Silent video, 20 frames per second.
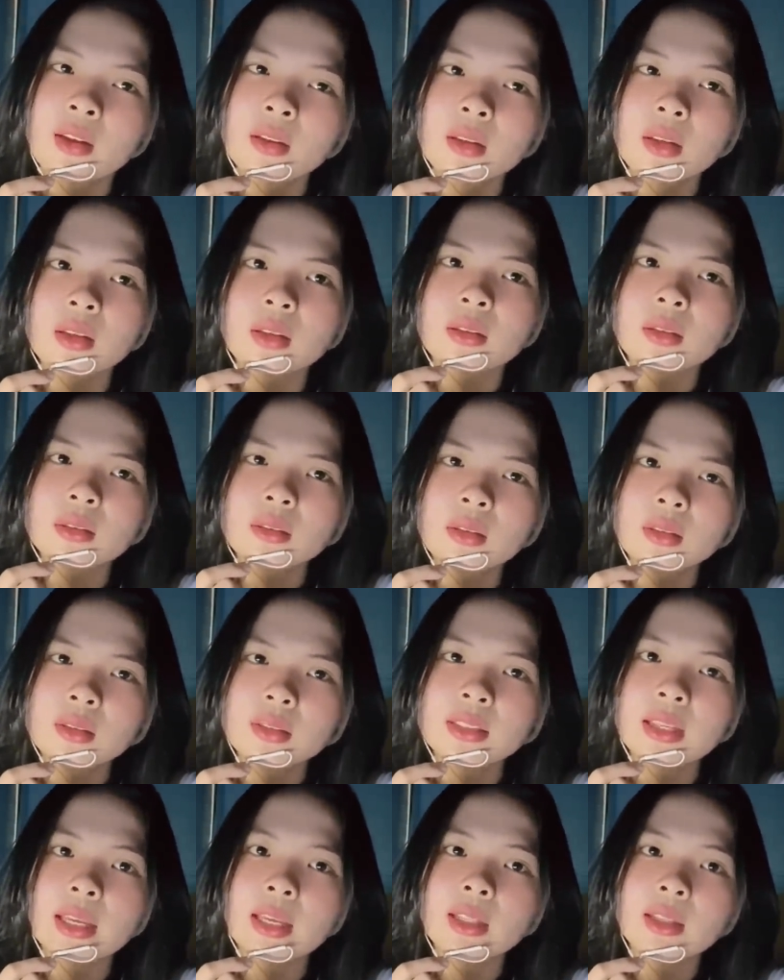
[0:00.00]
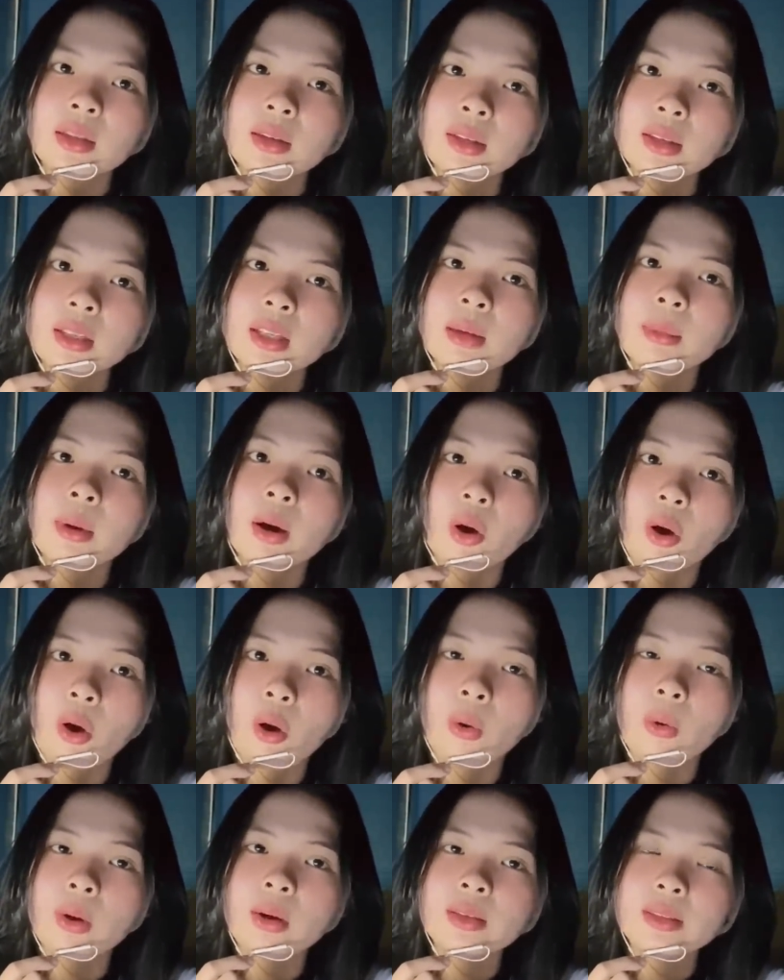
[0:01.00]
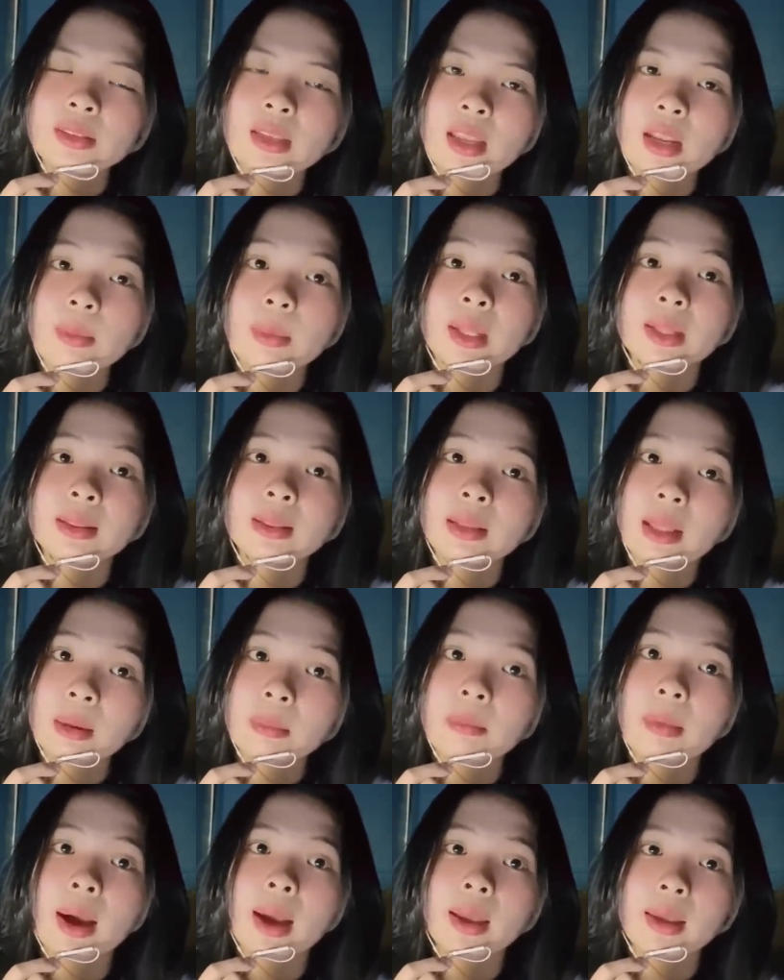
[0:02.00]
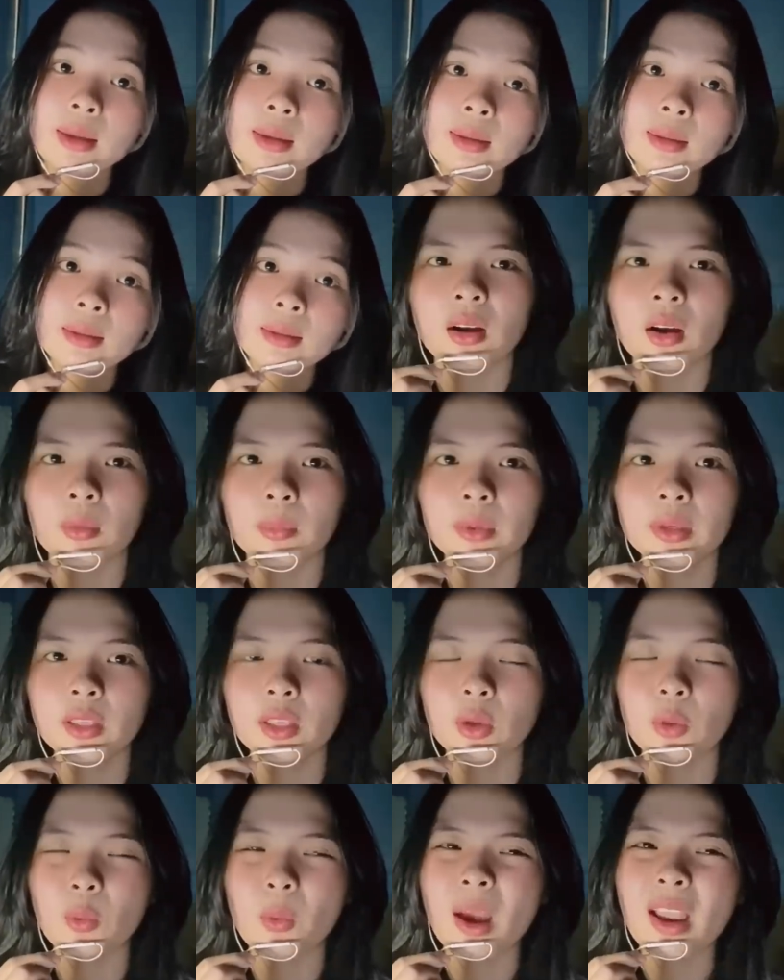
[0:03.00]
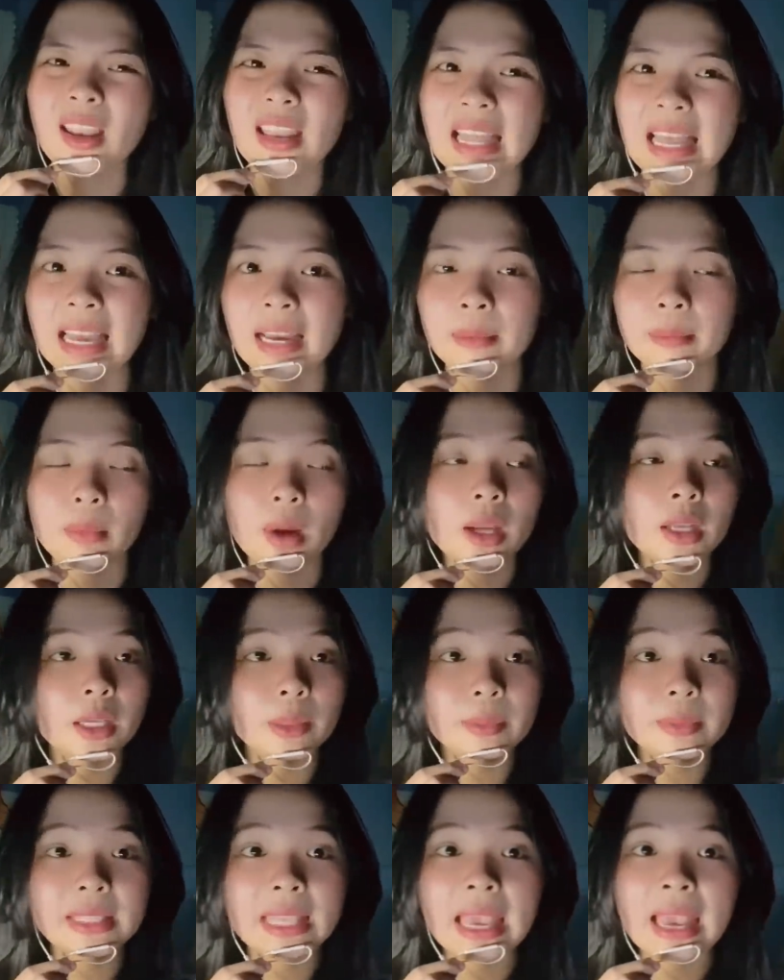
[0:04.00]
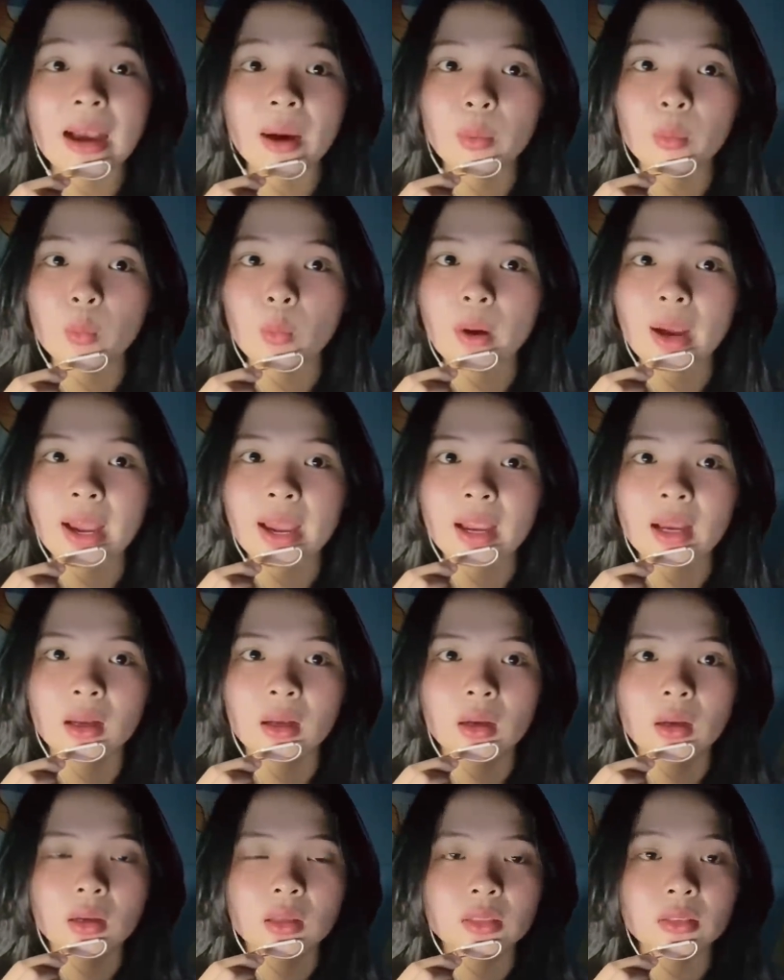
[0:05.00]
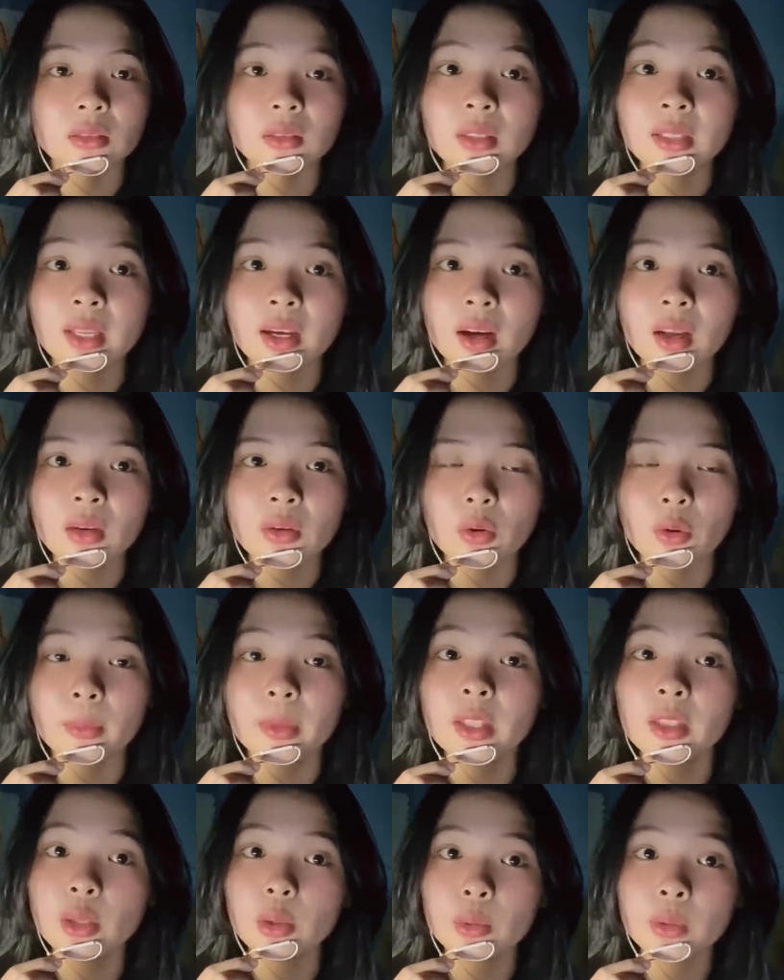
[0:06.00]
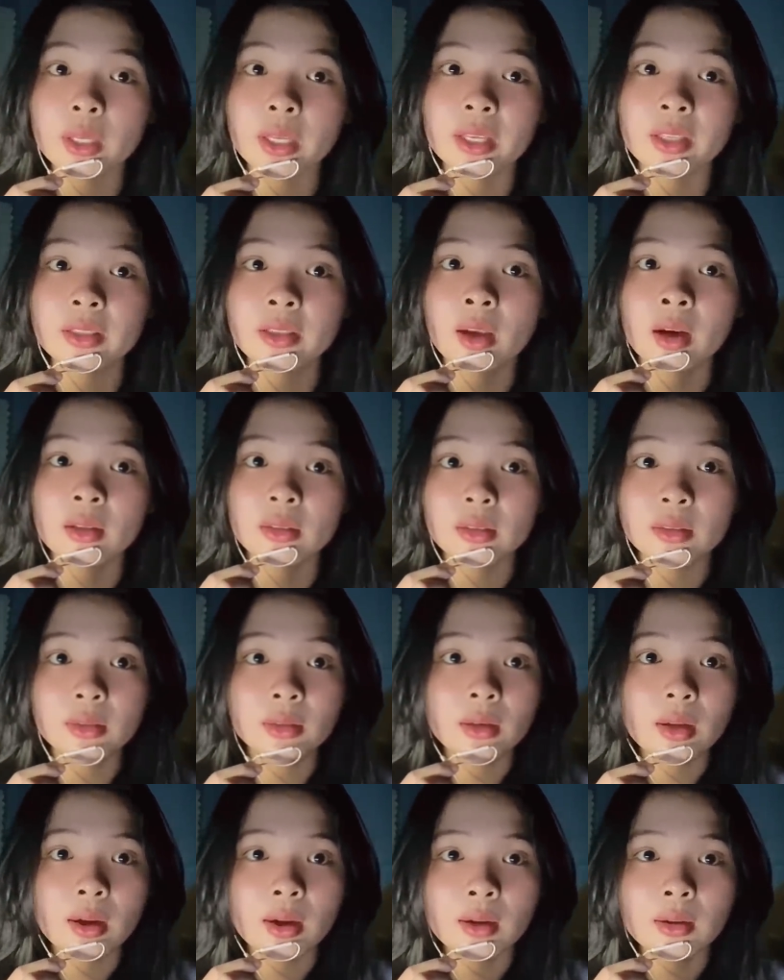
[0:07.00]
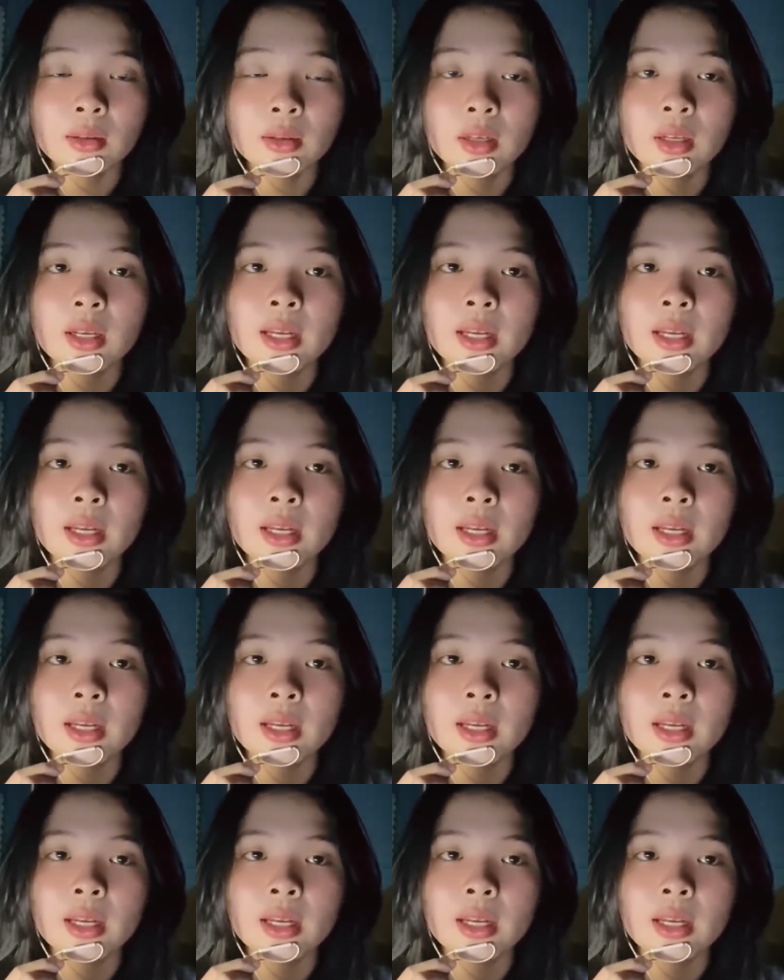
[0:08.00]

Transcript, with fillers: thì tự dưng chạy tới cái bờ hồ á xe nó bị tắt máy ông mới kiểu quái lạ mới kiểm tra hôm qua sửa này hết rồi biết nhiêu tiền giờ tự dưng nó hư